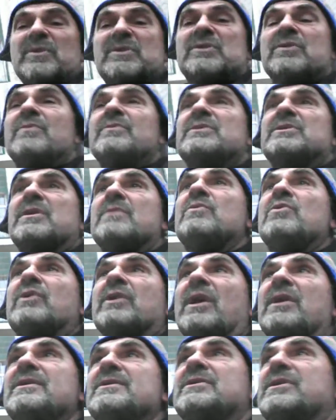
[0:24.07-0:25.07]
pod
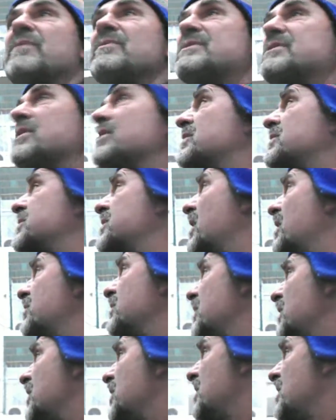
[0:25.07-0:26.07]
sumskim ukraińskim
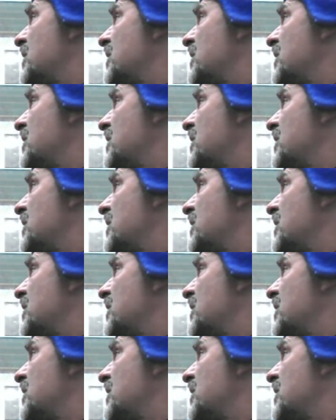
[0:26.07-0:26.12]
cyrkiem,